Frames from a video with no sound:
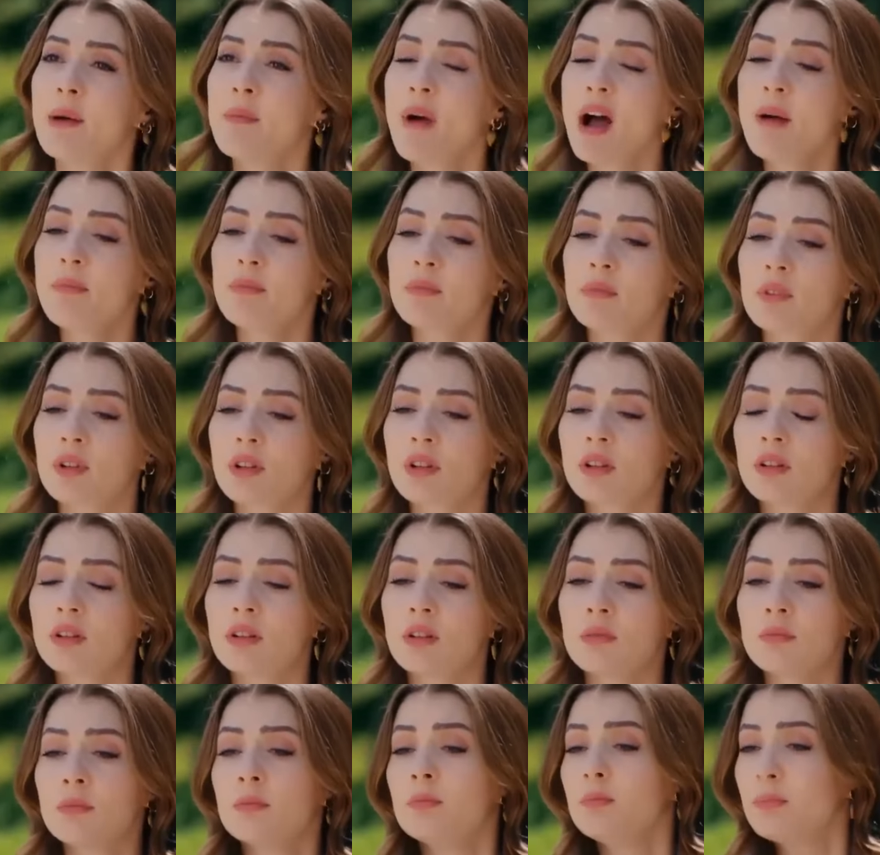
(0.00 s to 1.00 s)
соврала
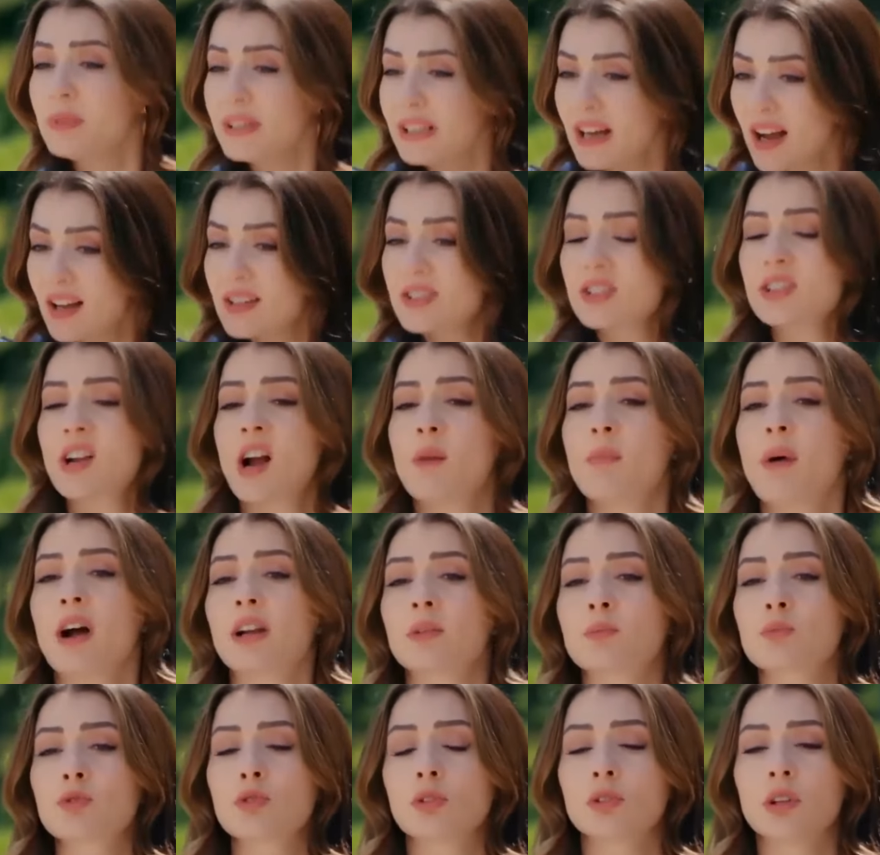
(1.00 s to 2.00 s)
немного, но
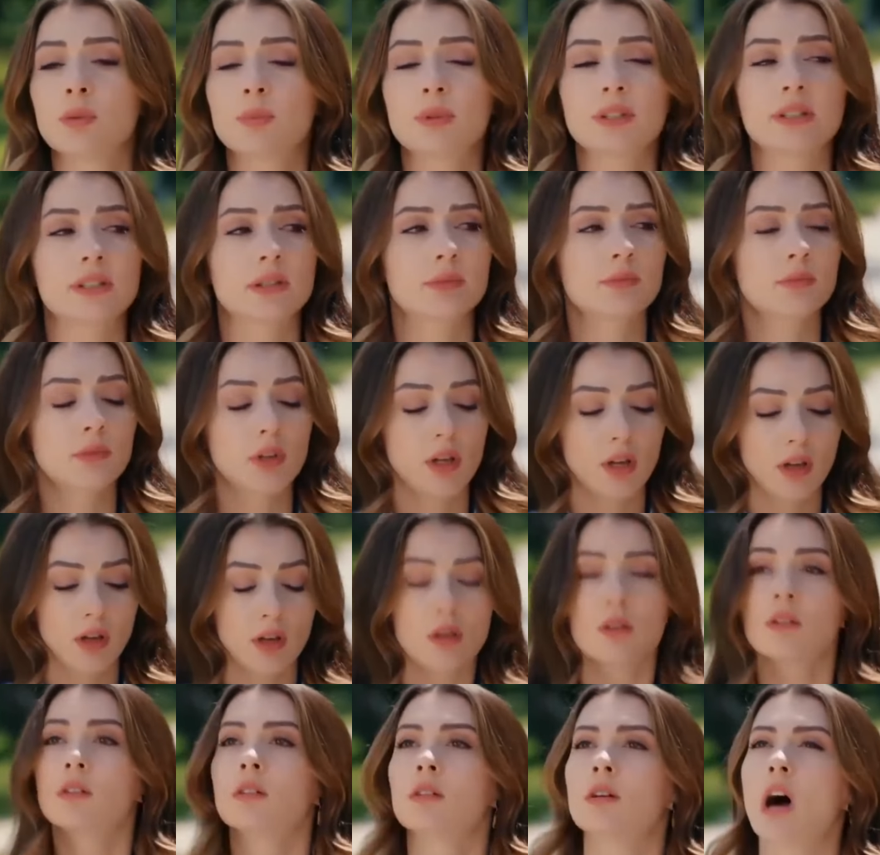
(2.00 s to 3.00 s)
я
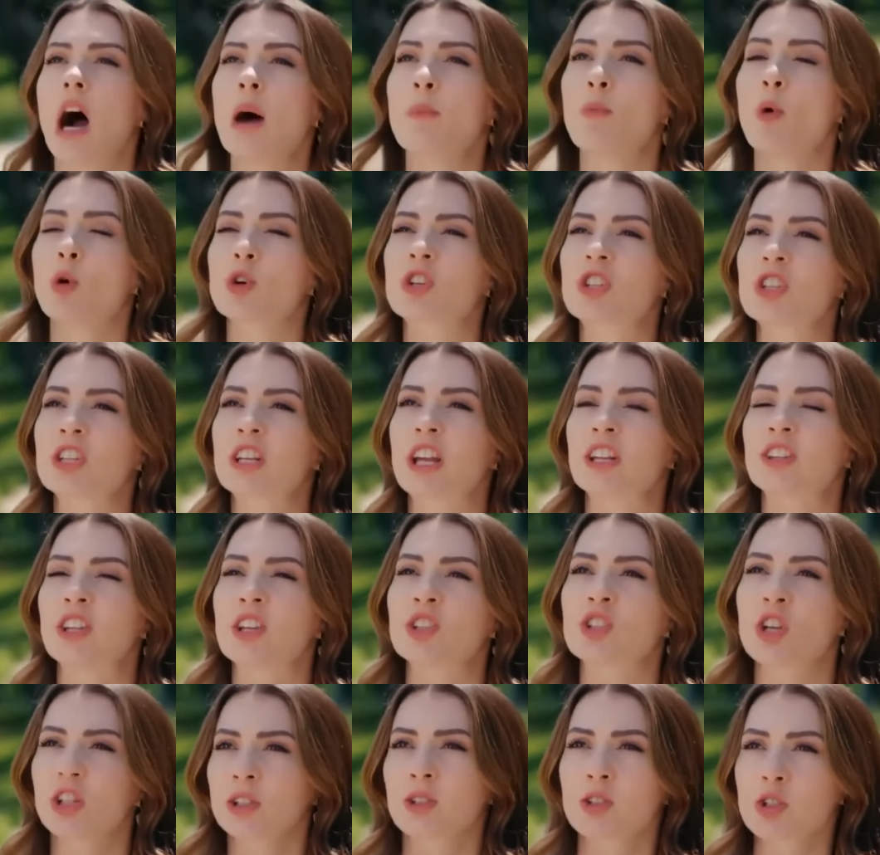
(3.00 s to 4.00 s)
заслуживаю
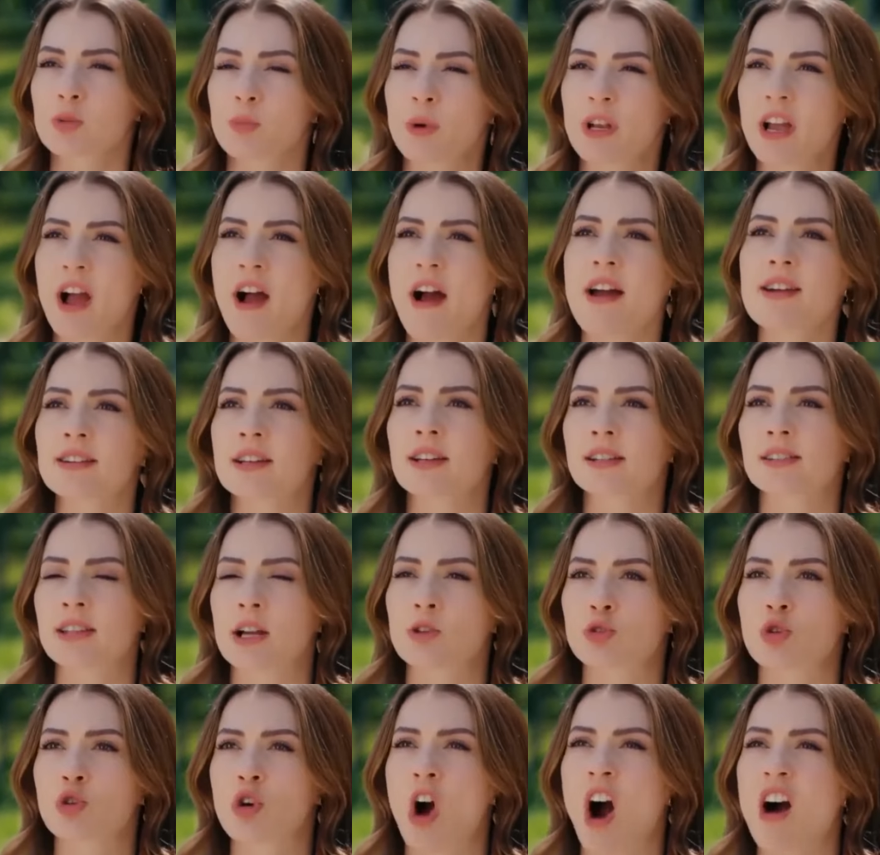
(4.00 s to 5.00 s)
эту работу не меньше,
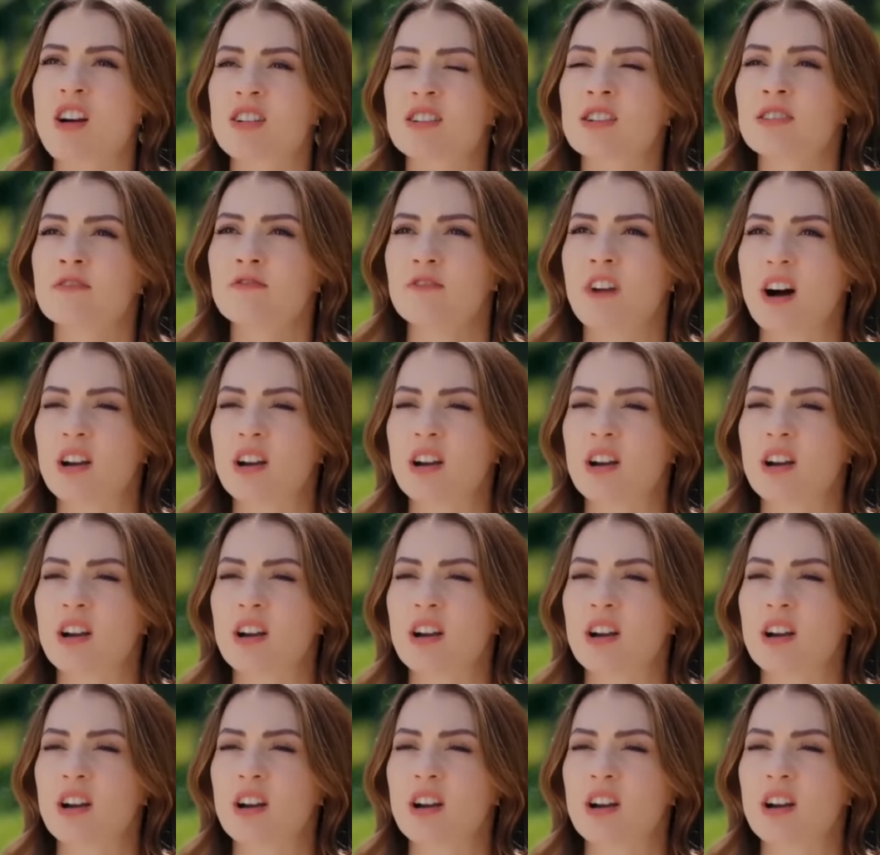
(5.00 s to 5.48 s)
чем другие